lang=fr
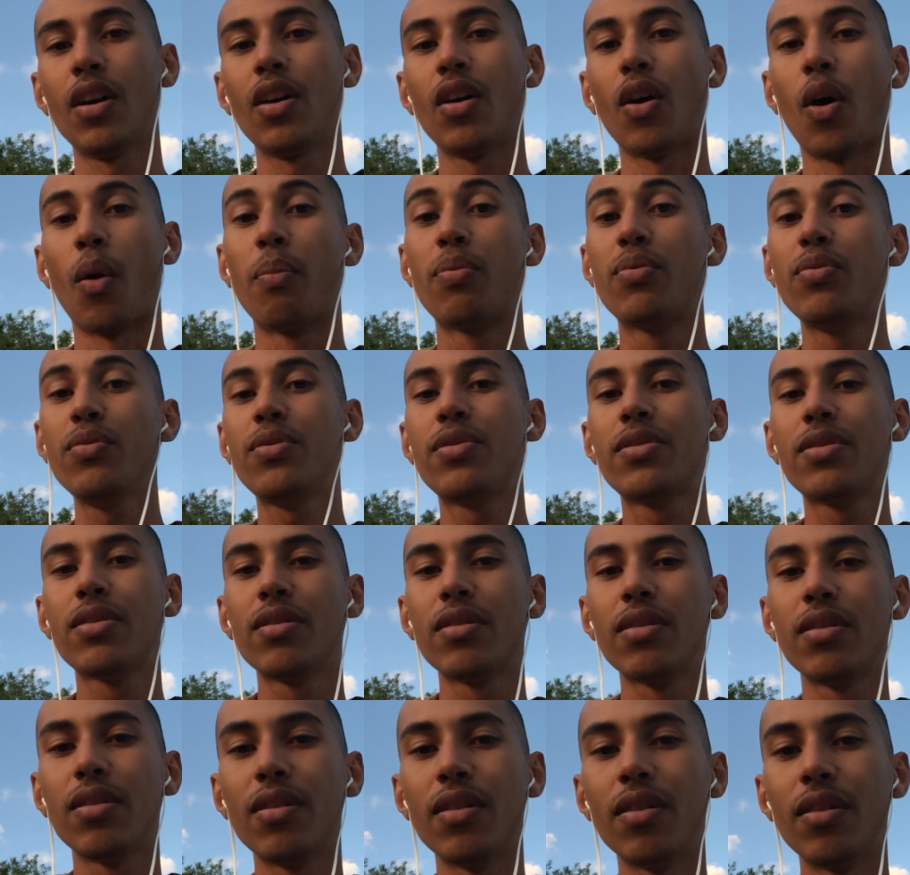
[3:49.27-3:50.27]
En
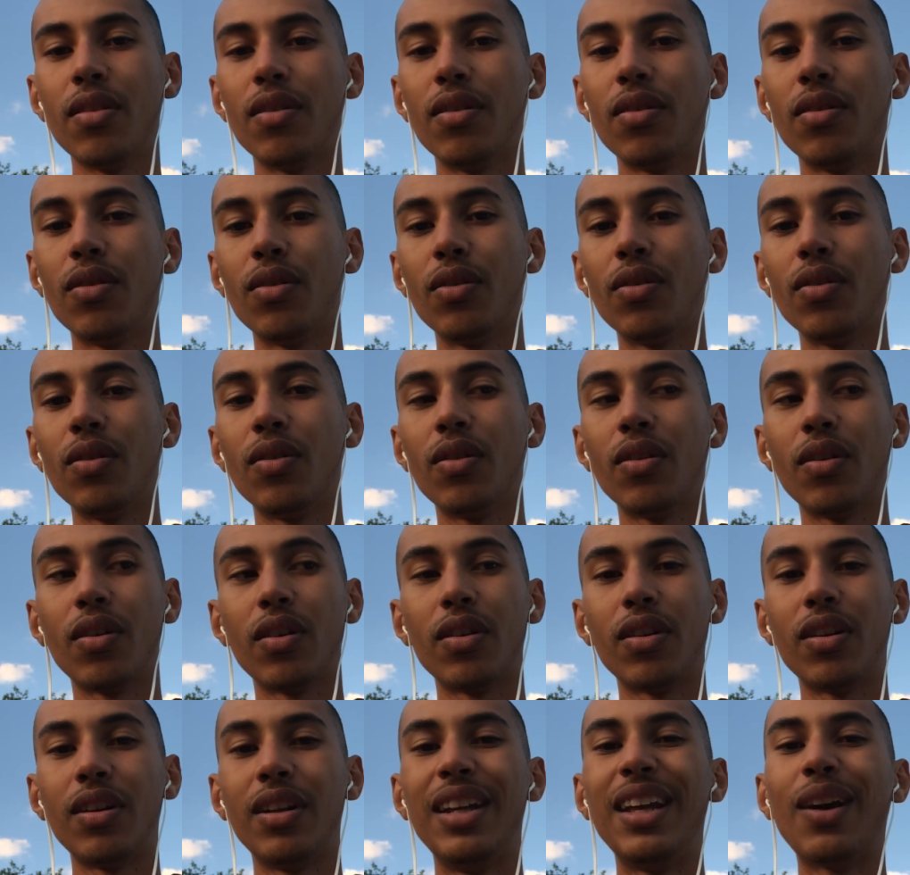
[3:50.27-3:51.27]
plus,
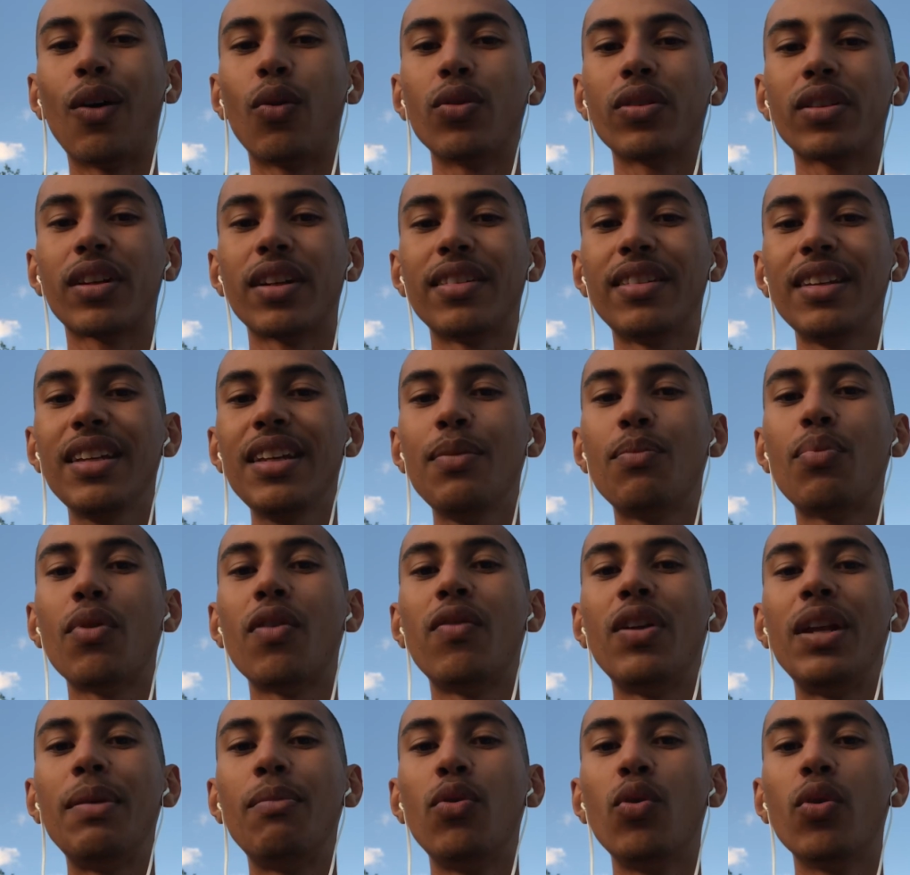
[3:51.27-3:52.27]
les retraités, ils
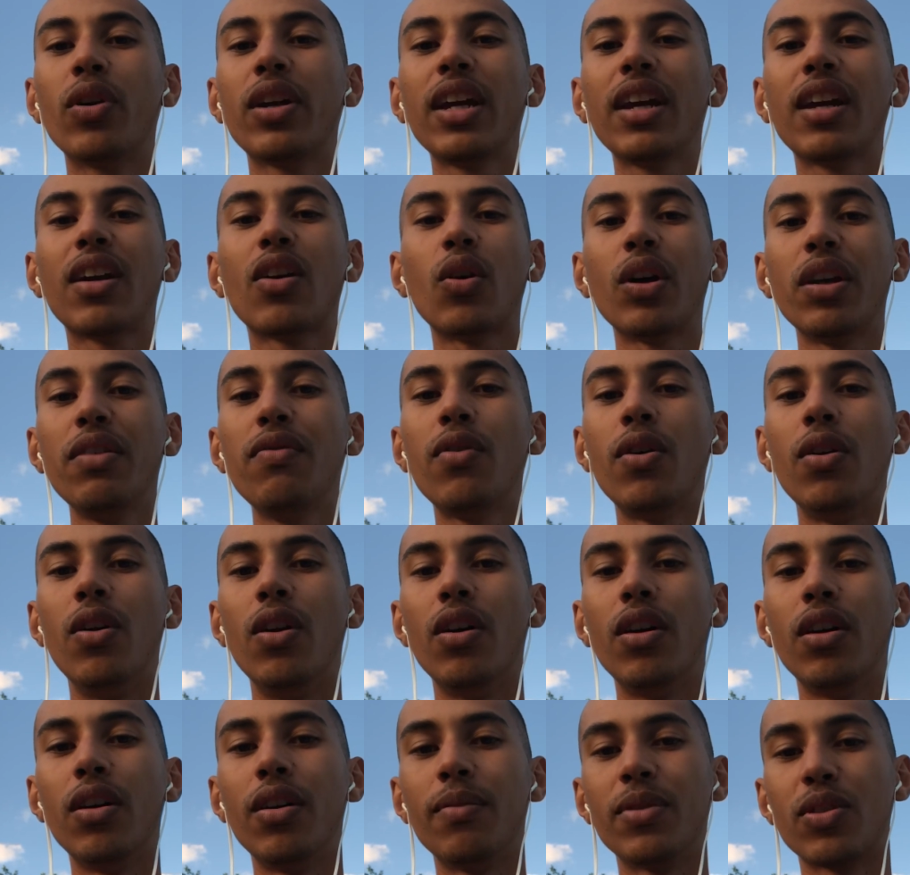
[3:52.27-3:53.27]
peuvent les bloquer quand ils veulent.
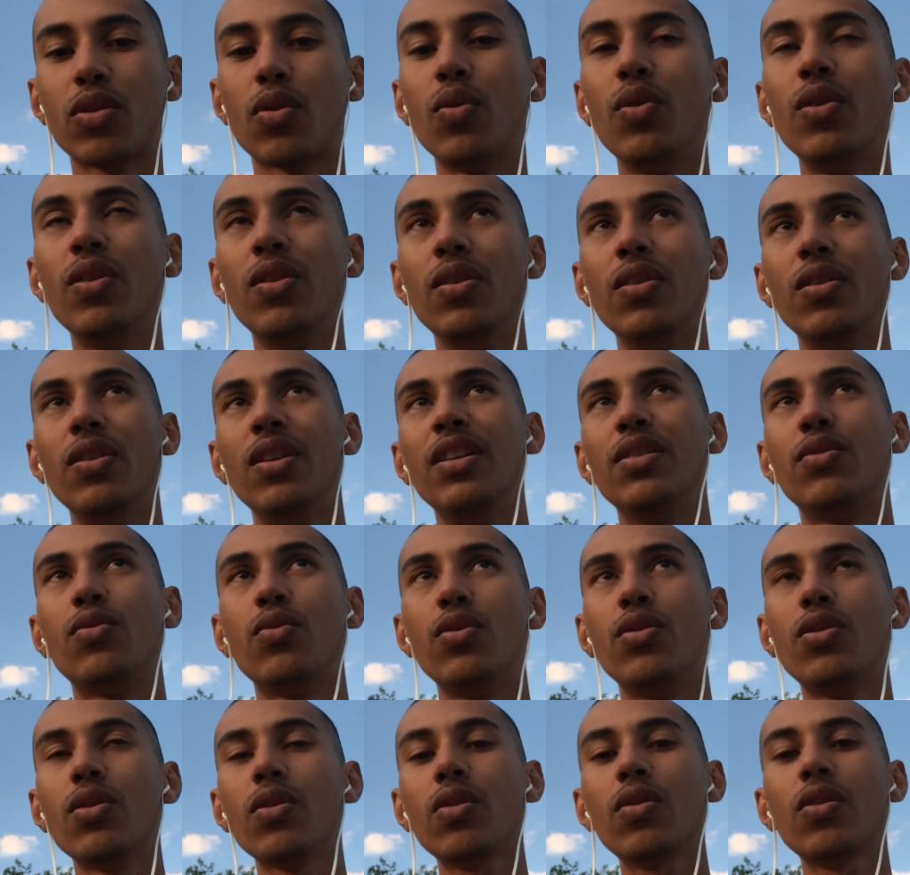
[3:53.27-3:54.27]
Parce que
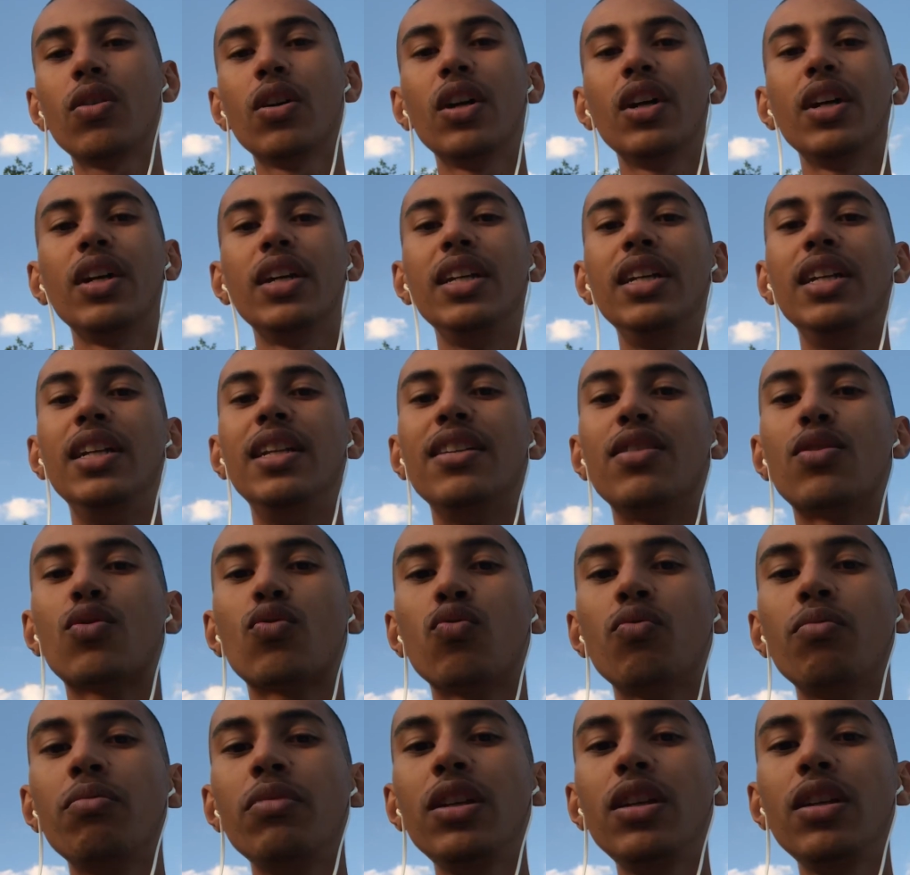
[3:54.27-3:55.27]
l'étudiant, il est
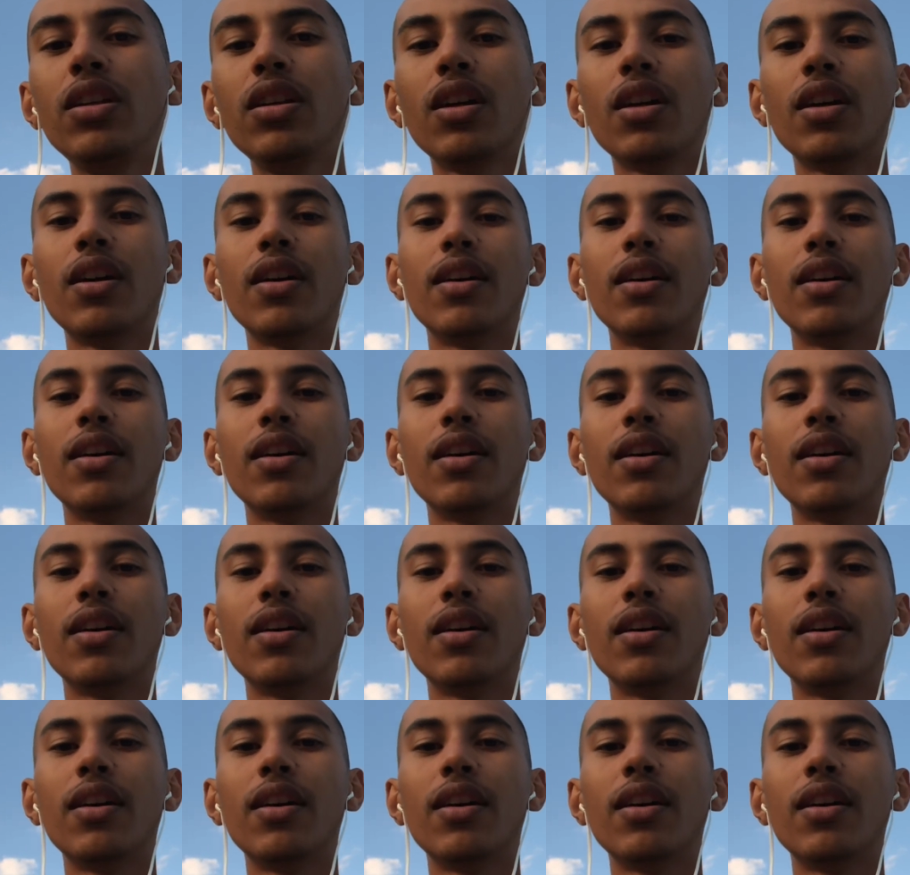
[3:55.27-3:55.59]
soumis